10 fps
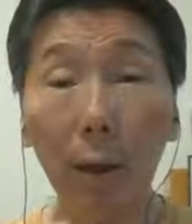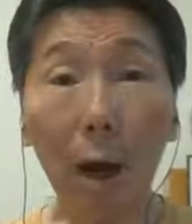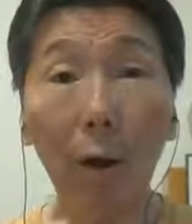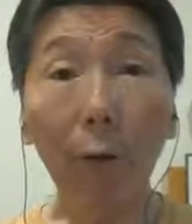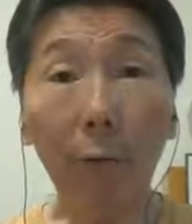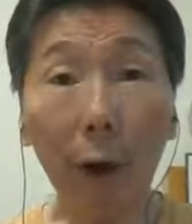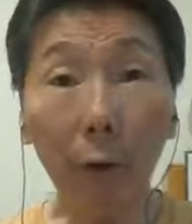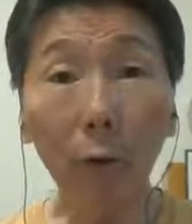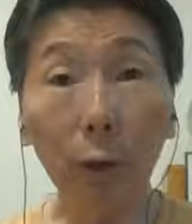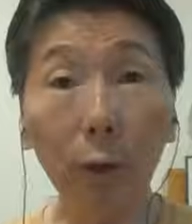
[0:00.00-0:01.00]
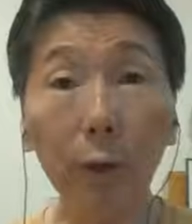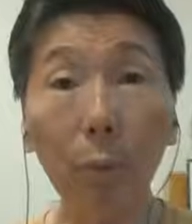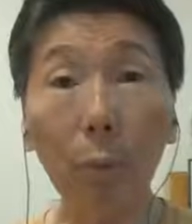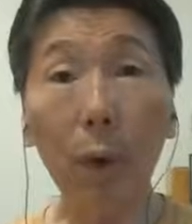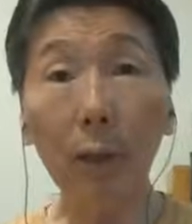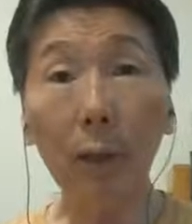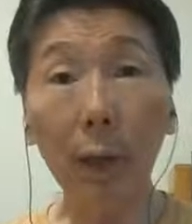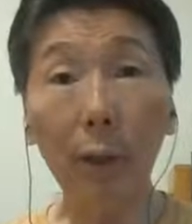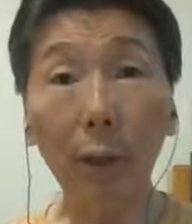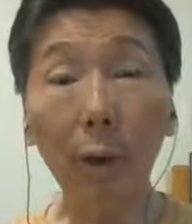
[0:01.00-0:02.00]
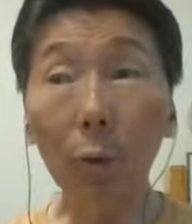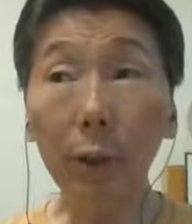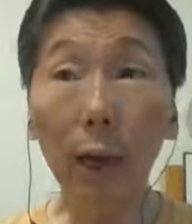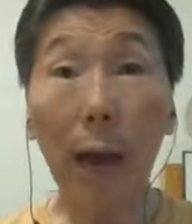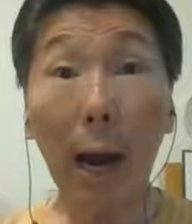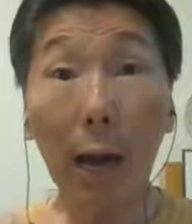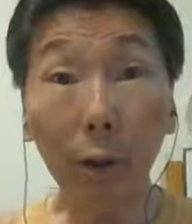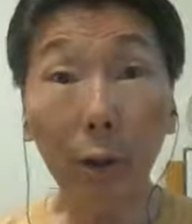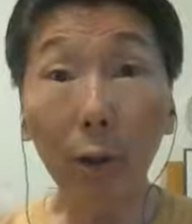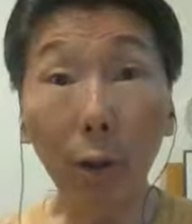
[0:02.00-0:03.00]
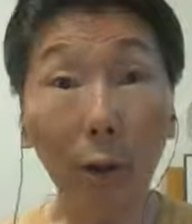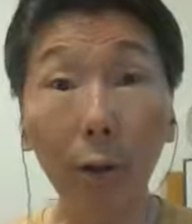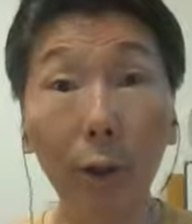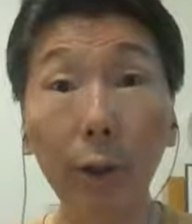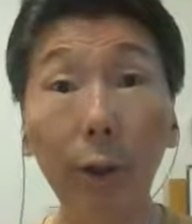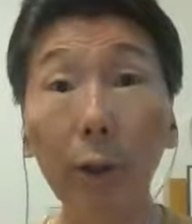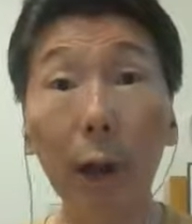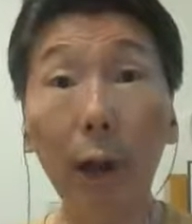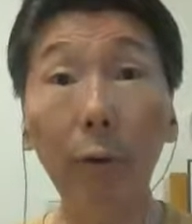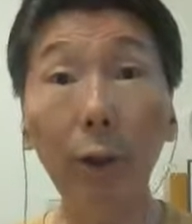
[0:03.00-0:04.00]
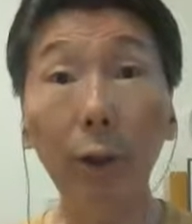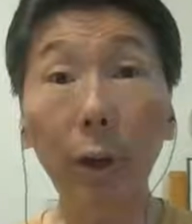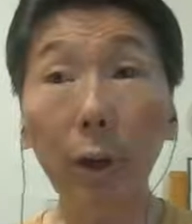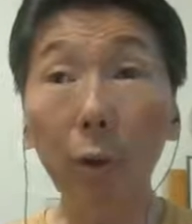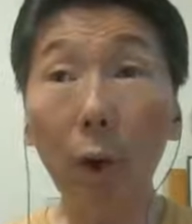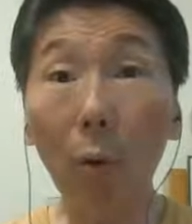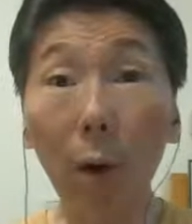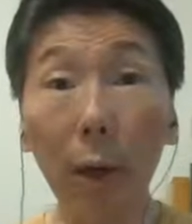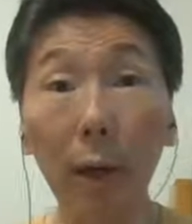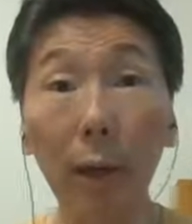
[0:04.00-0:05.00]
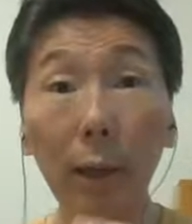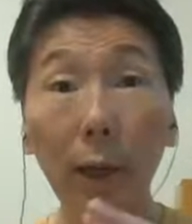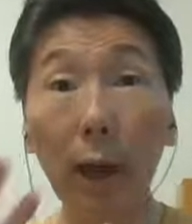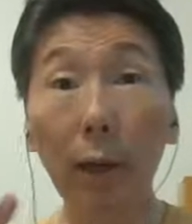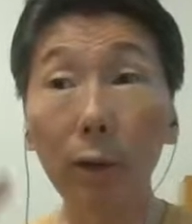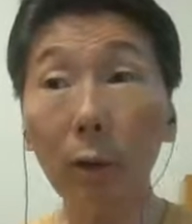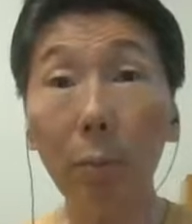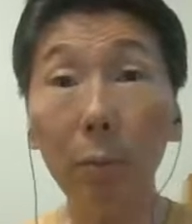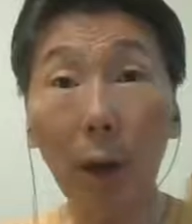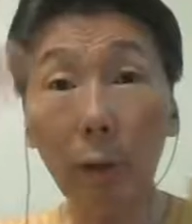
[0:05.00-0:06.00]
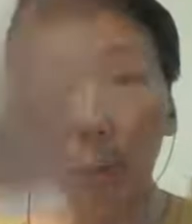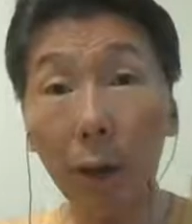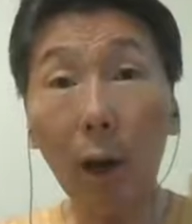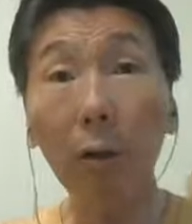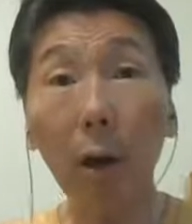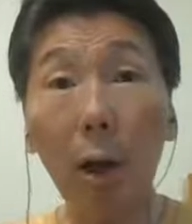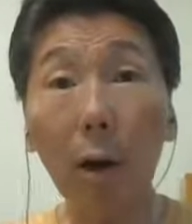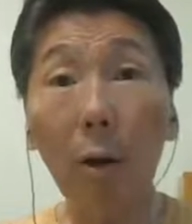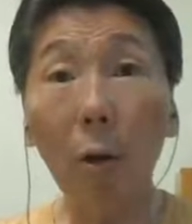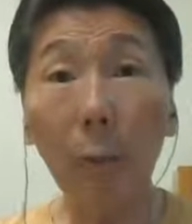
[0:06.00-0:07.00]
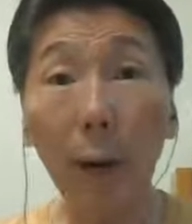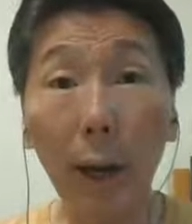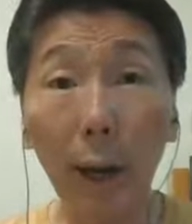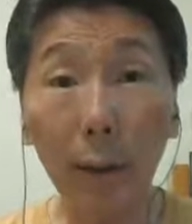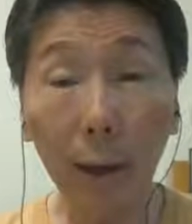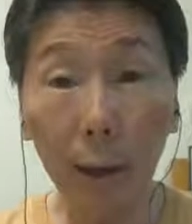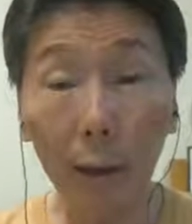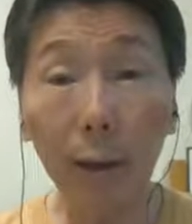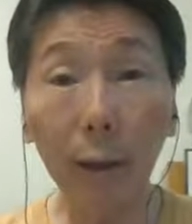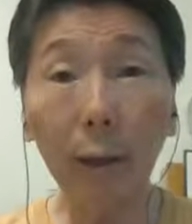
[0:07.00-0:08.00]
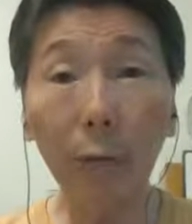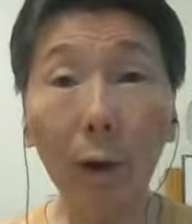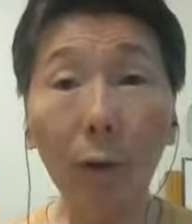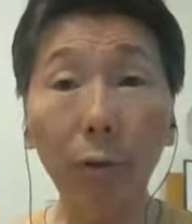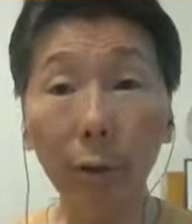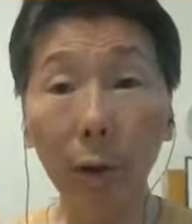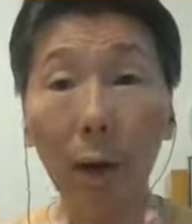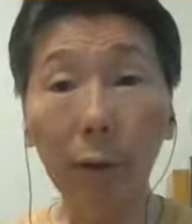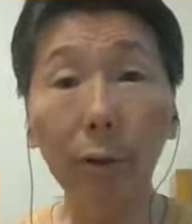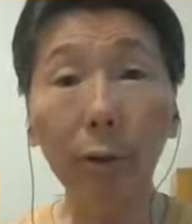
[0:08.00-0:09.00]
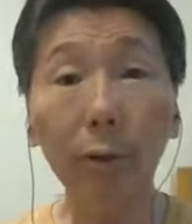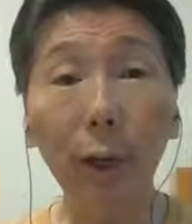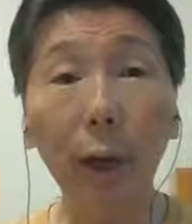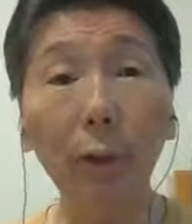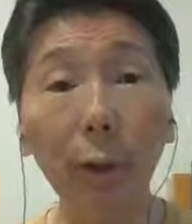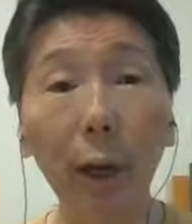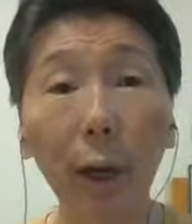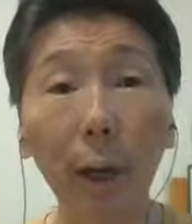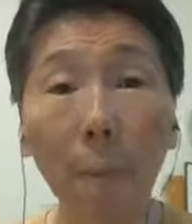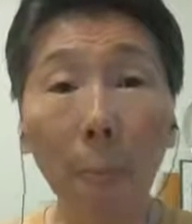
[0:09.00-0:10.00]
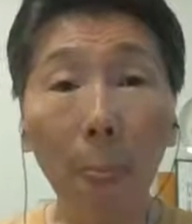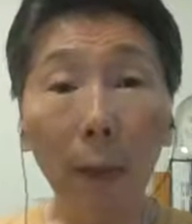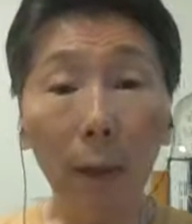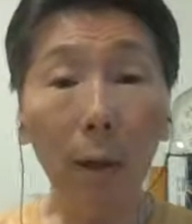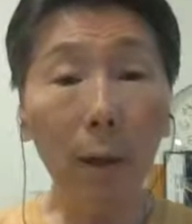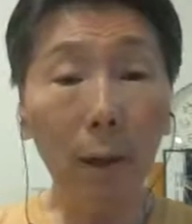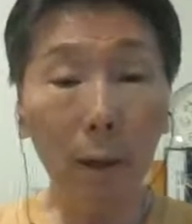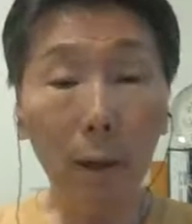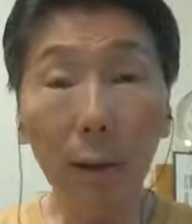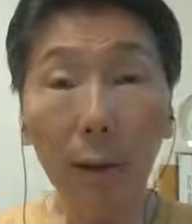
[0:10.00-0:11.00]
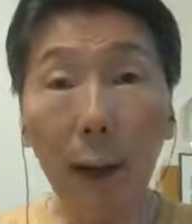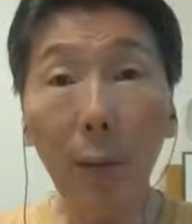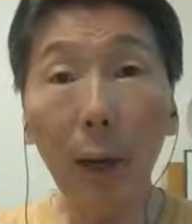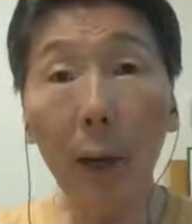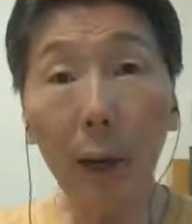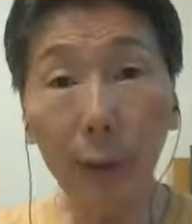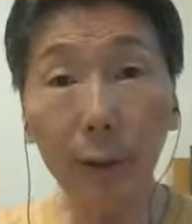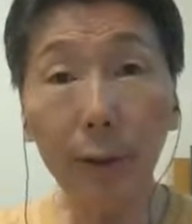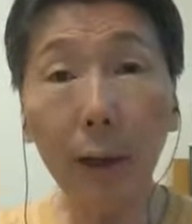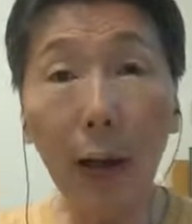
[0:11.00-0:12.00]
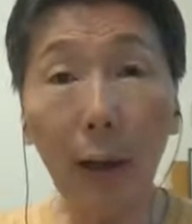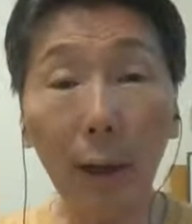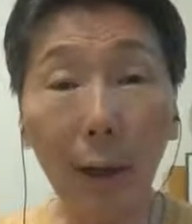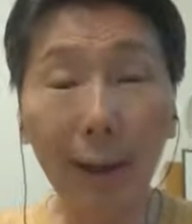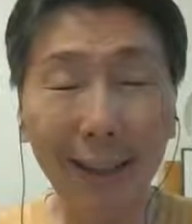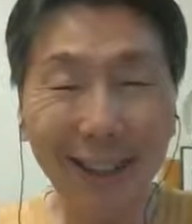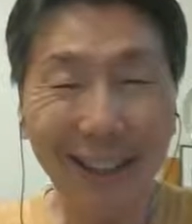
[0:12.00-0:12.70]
刚好又发动第二次波湾战争。我这两次都有亲身参与的经验，所以我可能在讲的时候不小心跳到后面那那个那个地方去了啊，这中间，所以呃，难免啦，年纪大了。